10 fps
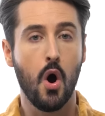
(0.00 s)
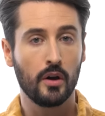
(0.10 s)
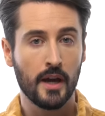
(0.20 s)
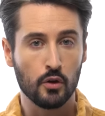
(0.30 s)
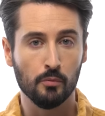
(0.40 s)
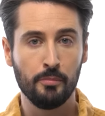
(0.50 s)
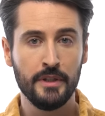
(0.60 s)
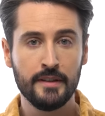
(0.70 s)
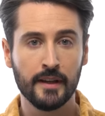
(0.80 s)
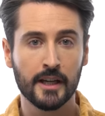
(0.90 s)
En cas de
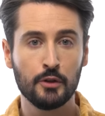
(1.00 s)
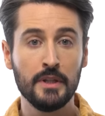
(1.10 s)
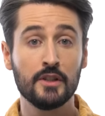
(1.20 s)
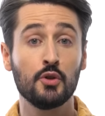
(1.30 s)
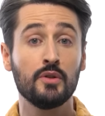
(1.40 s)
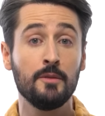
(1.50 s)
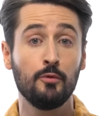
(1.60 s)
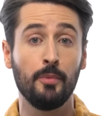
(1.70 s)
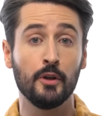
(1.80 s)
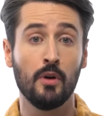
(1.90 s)
mobilité réduite, ce type
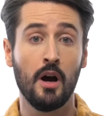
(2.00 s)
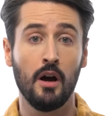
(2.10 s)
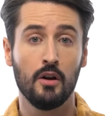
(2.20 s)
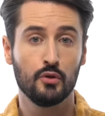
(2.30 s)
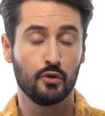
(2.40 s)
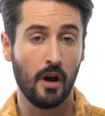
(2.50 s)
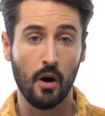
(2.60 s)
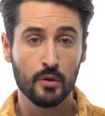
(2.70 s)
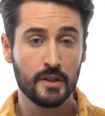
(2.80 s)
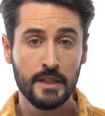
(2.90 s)
de baignoire sera
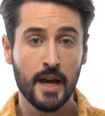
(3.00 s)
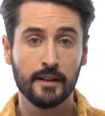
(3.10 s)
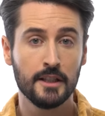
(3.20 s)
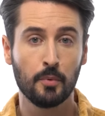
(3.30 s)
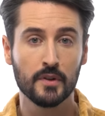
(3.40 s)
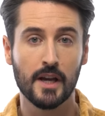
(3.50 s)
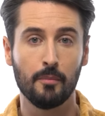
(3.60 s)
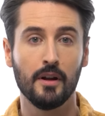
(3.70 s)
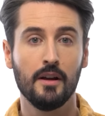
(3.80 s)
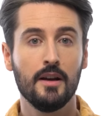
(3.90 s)
aussi
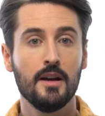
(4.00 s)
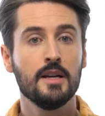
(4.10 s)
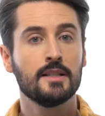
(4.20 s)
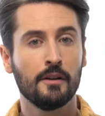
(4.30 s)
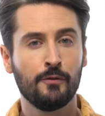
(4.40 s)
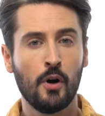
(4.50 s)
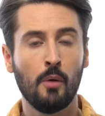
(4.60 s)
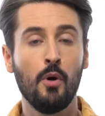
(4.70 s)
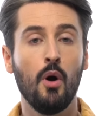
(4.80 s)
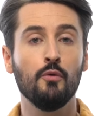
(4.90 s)
indispensable. Sa
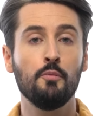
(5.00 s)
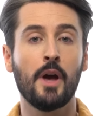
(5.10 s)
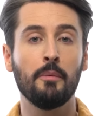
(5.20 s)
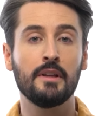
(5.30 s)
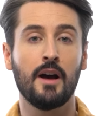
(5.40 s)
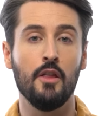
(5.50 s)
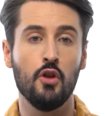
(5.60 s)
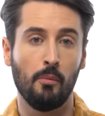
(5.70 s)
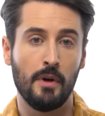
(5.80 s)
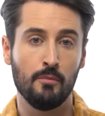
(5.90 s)
forme vous permettra
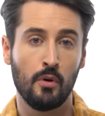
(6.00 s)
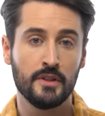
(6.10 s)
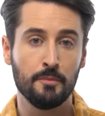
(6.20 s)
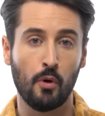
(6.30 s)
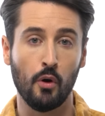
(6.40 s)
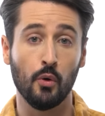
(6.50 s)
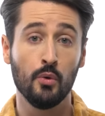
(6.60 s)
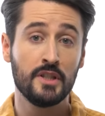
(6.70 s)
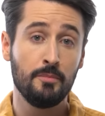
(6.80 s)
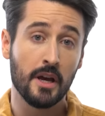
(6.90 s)
normalement d'y prendre
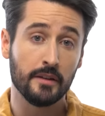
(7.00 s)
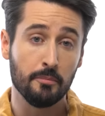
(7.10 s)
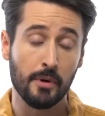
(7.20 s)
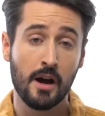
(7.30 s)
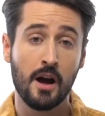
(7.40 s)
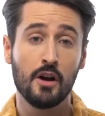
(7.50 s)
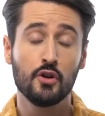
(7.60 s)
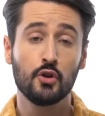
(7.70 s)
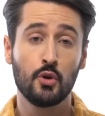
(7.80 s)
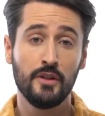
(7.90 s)
aussi bien des bains
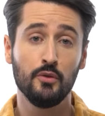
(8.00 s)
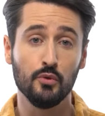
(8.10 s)
des